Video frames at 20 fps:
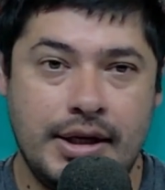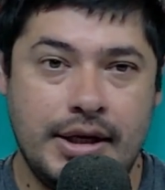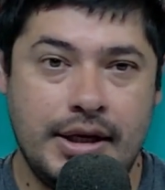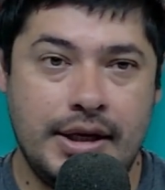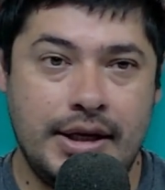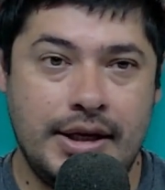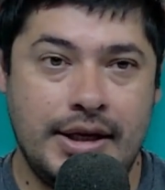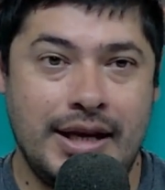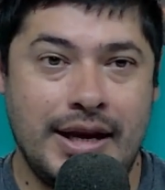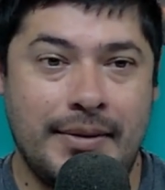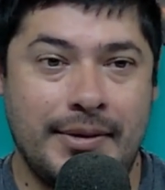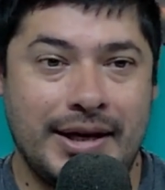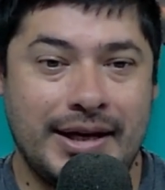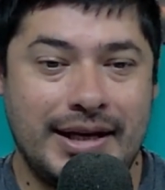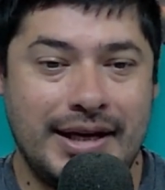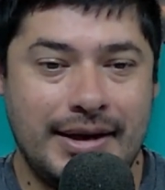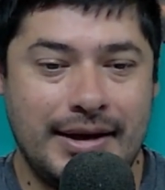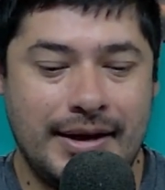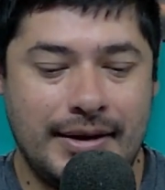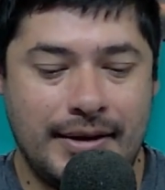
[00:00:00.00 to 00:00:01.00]
y la verdad
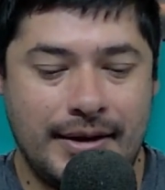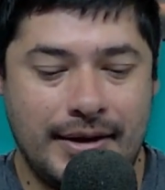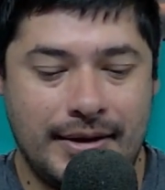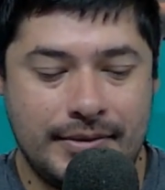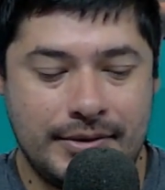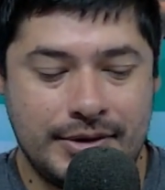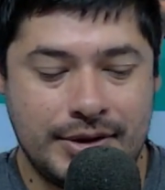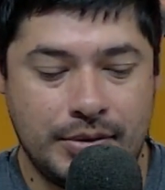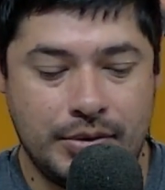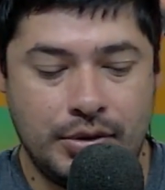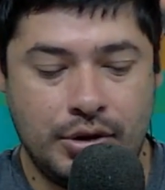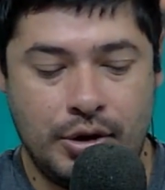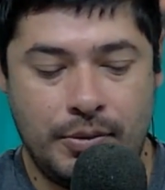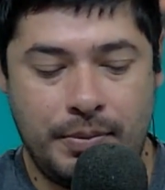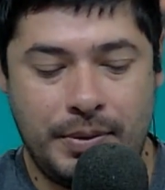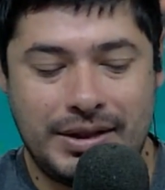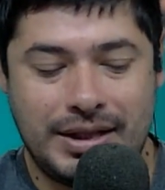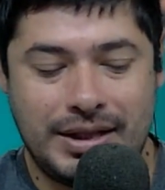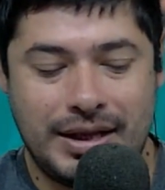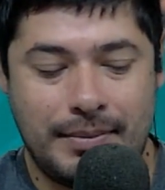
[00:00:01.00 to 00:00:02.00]
que eh, si uno
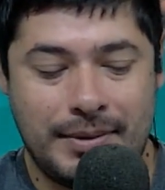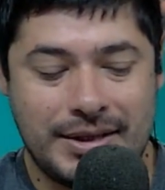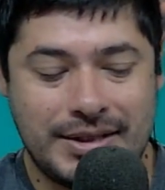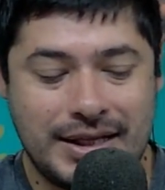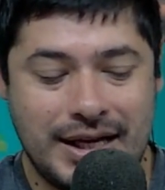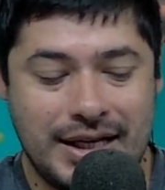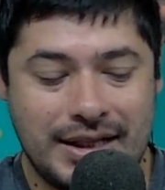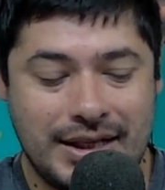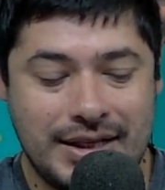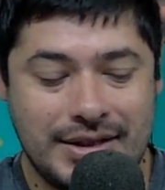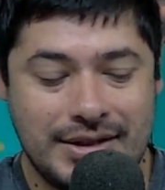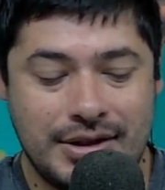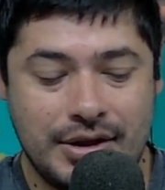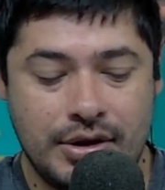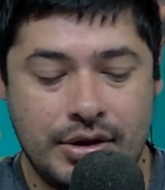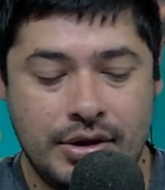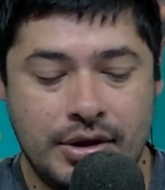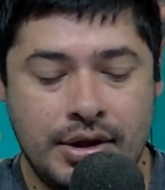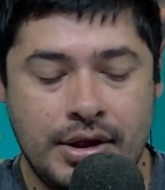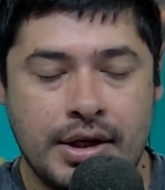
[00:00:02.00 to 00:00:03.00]
no presta demasiada
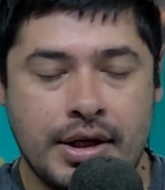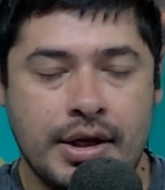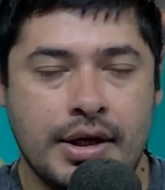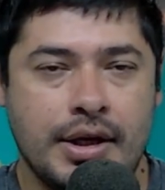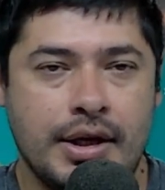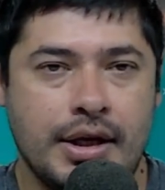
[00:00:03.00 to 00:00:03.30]
atención,